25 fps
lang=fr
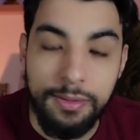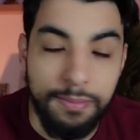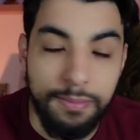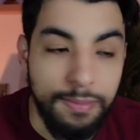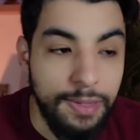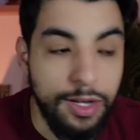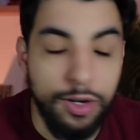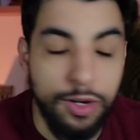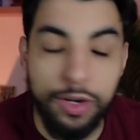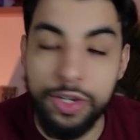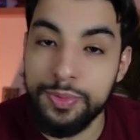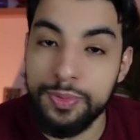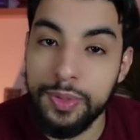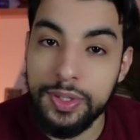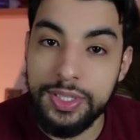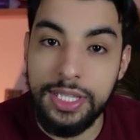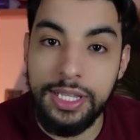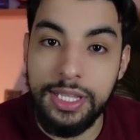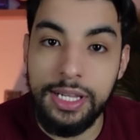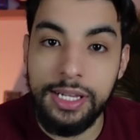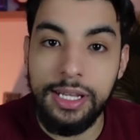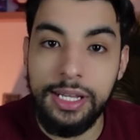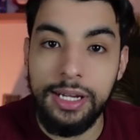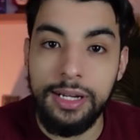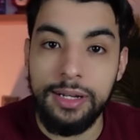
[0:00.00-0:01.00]
Mais heureusement que
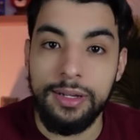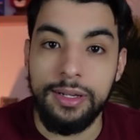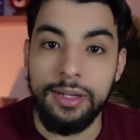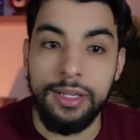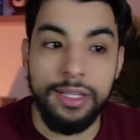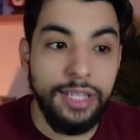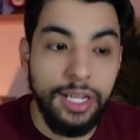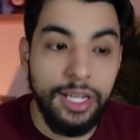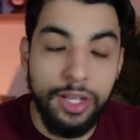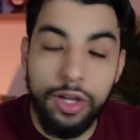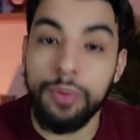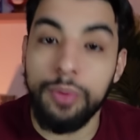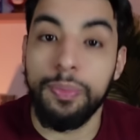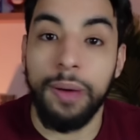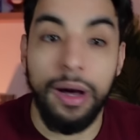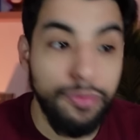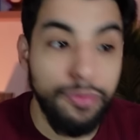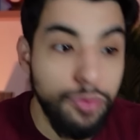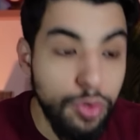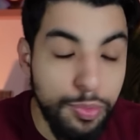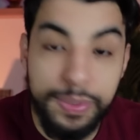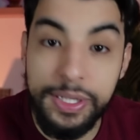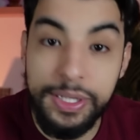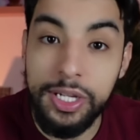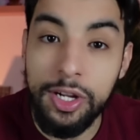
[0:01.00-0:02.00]
c'était le cas. Et d'ailleurs,
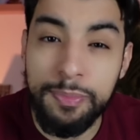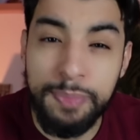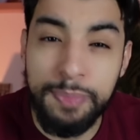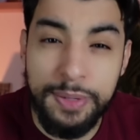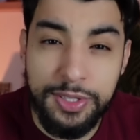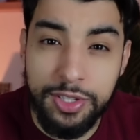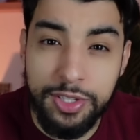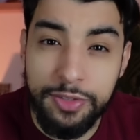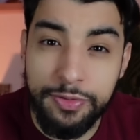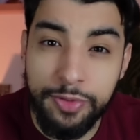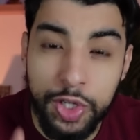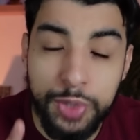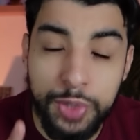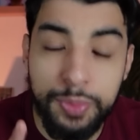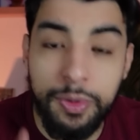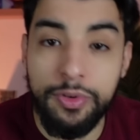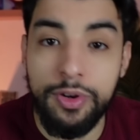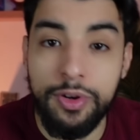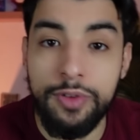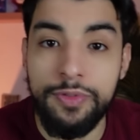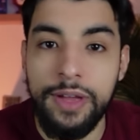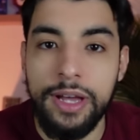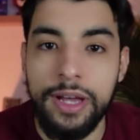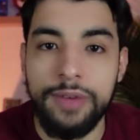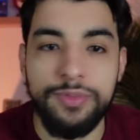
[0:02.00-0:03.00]
bravo au pilote, parce que franchement, faut
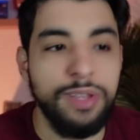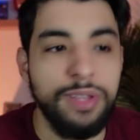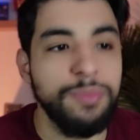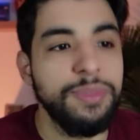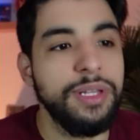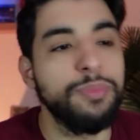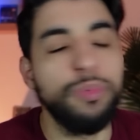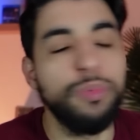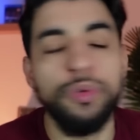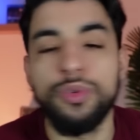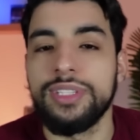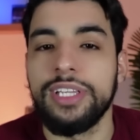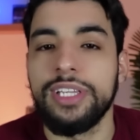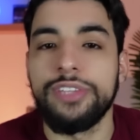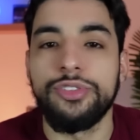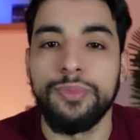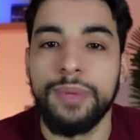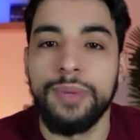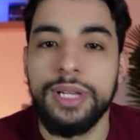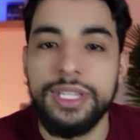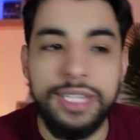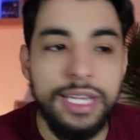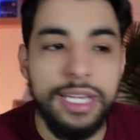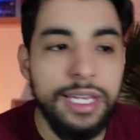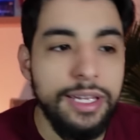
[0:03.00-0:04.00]
le faire. Vous allez me dire, bon, c'est son
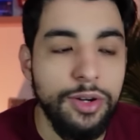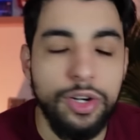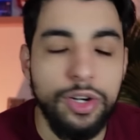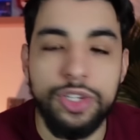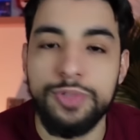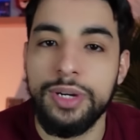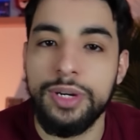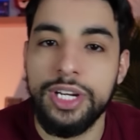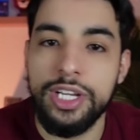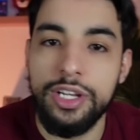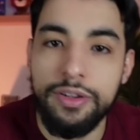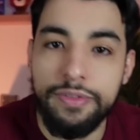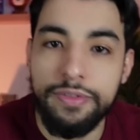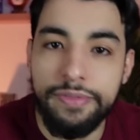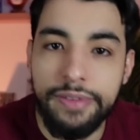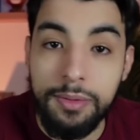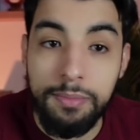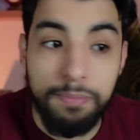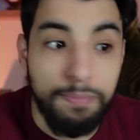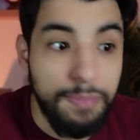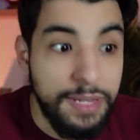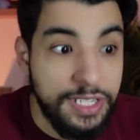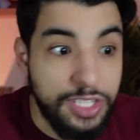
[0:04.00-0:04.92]
métier, heureusement qu'il le fait. Mais ça